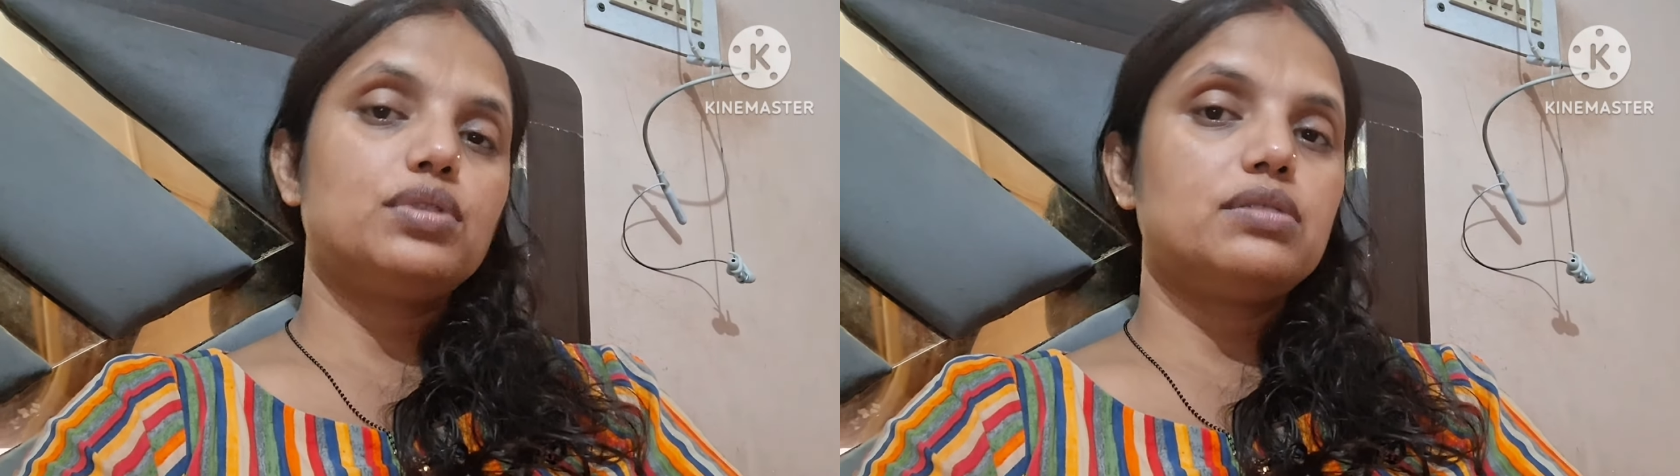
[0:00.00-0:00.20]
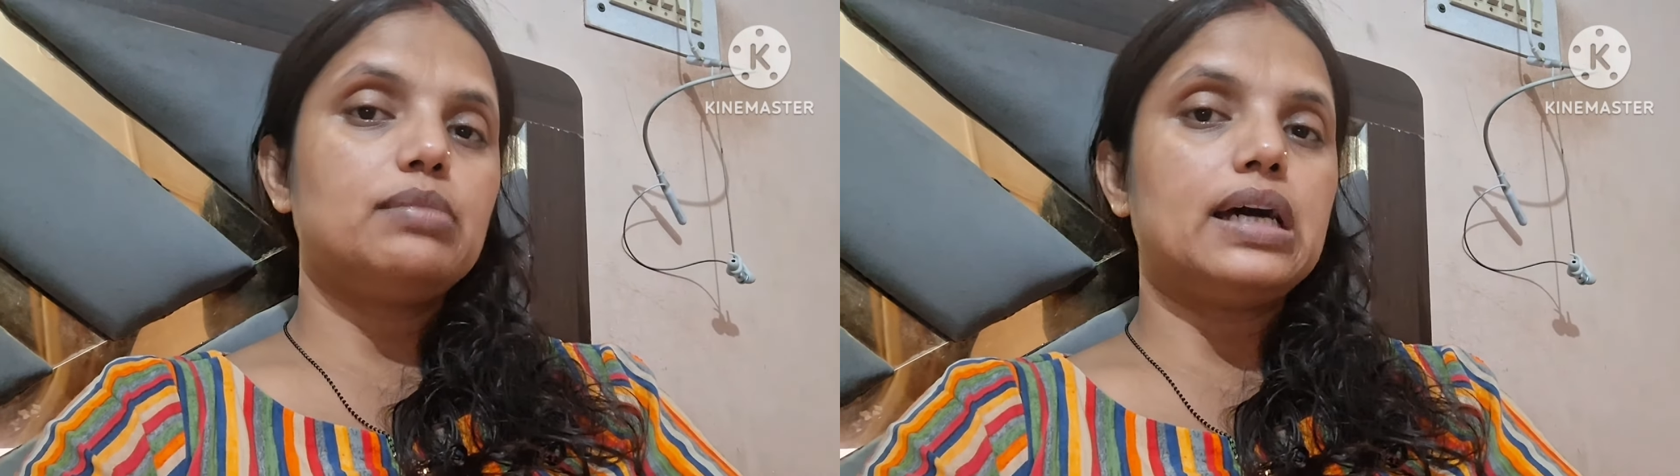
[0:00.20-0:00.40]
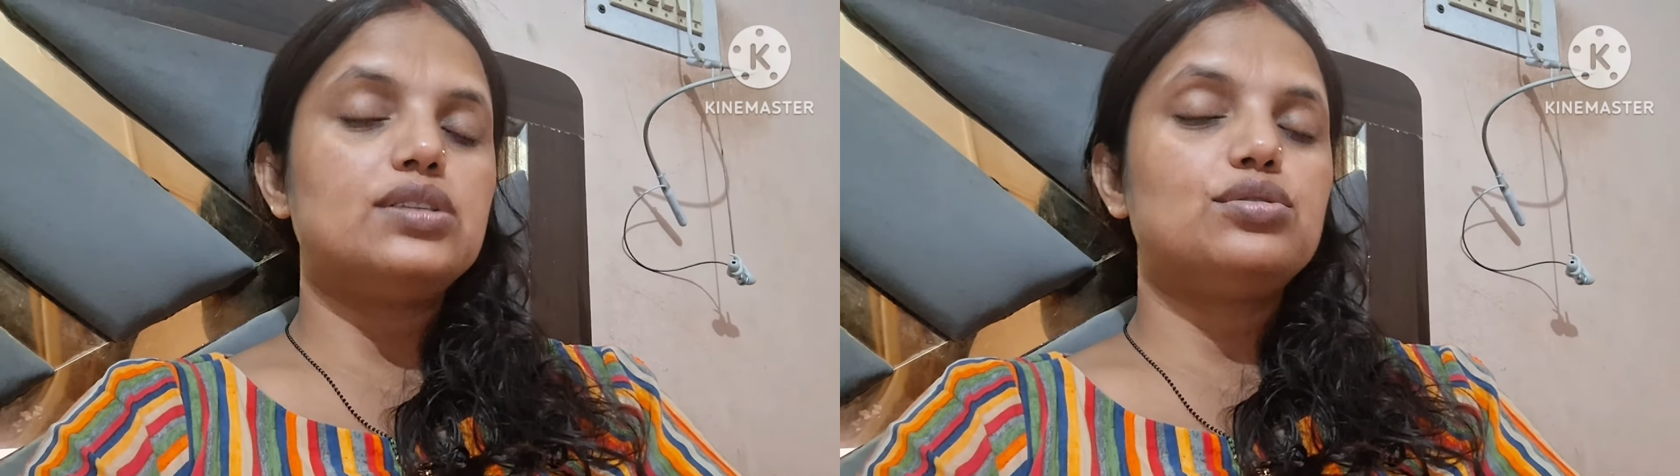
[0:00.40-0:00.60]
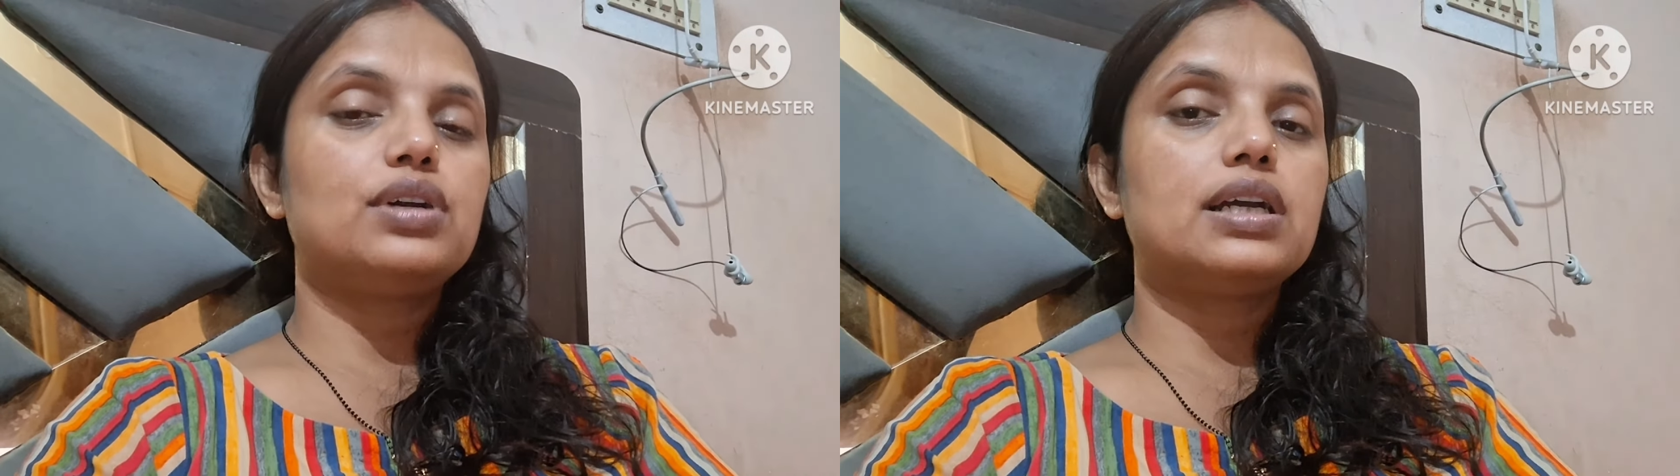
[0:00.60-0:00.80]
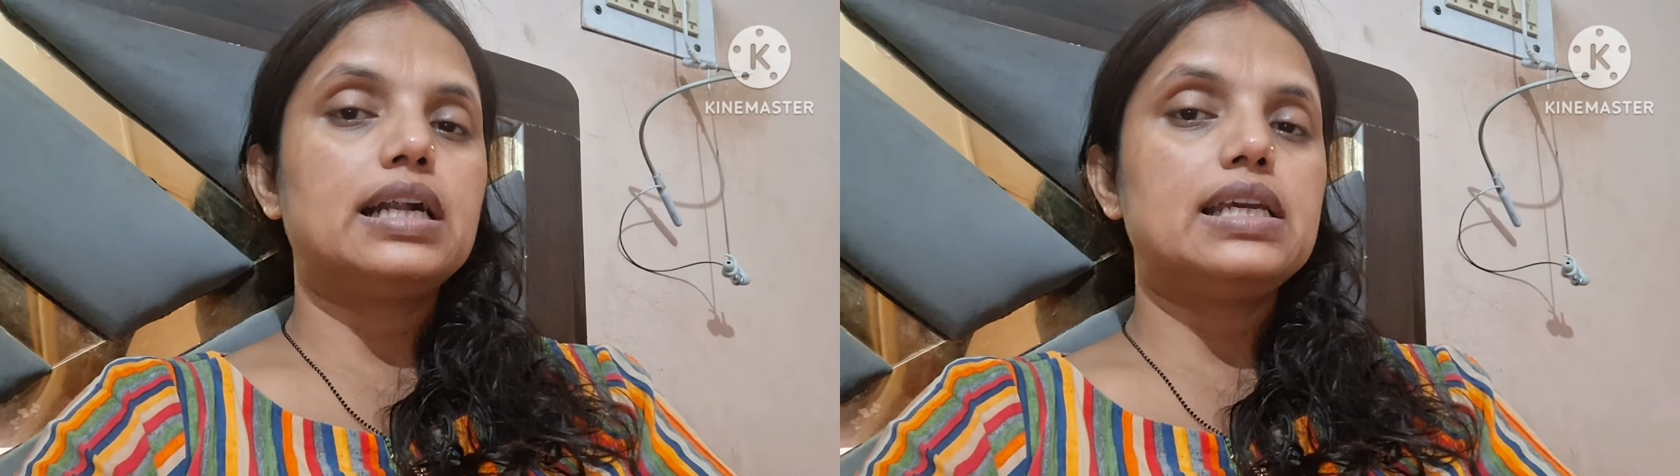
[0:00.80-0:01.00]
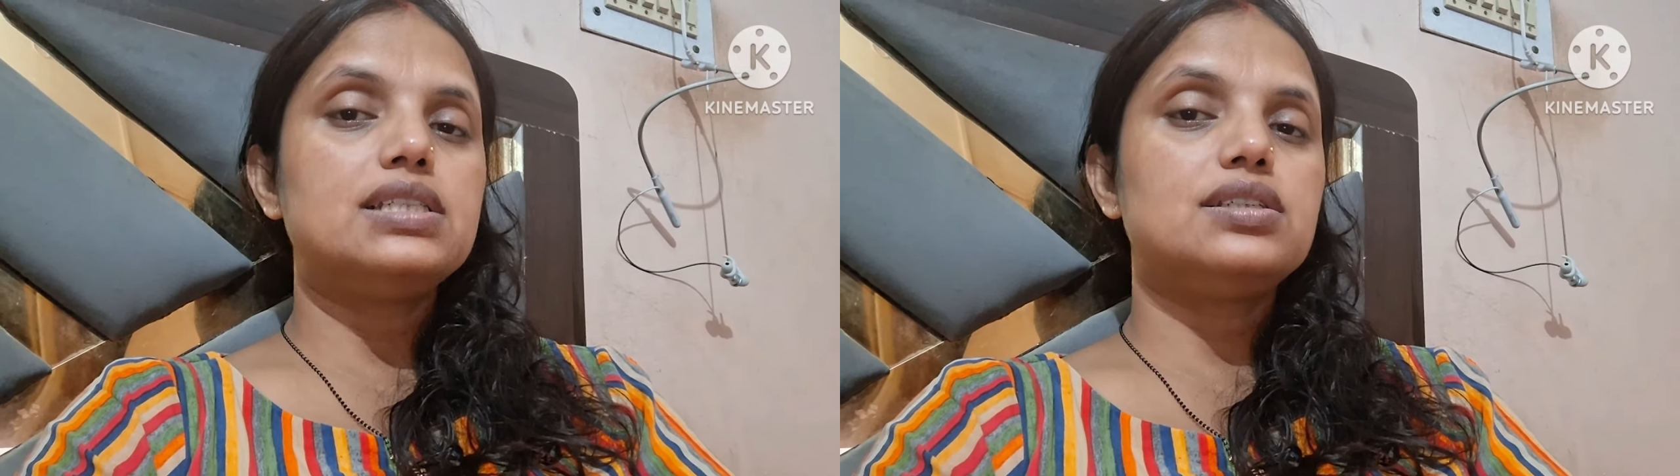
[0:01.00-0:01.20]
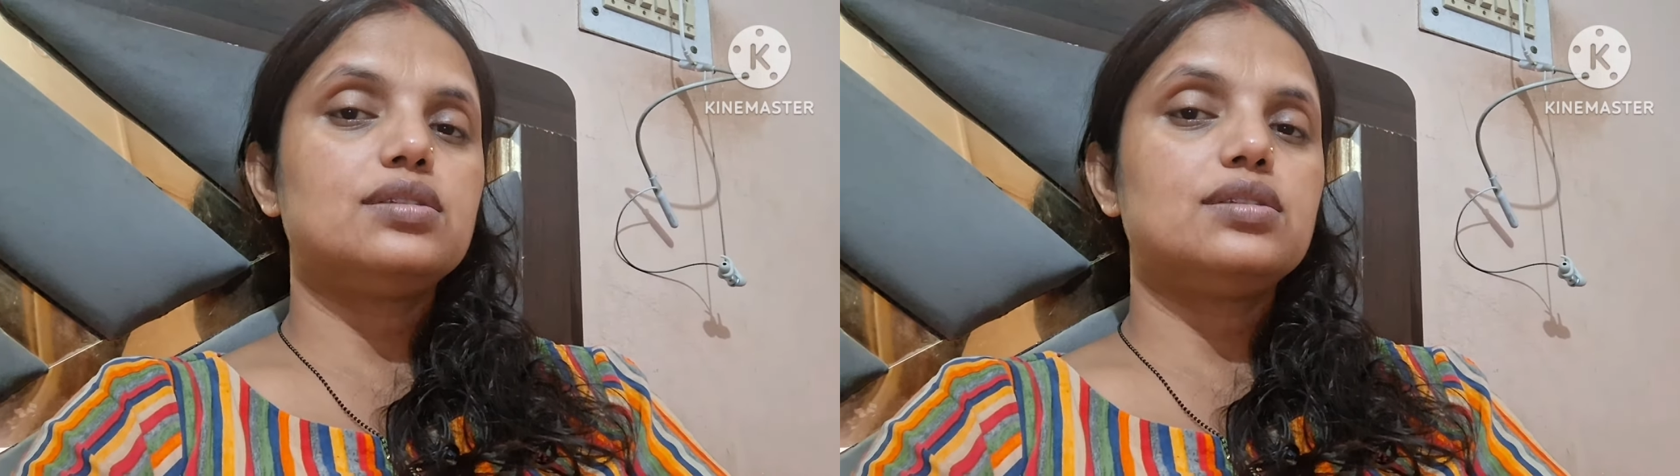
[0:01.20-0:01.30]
तुरंत बाद जो है गणेश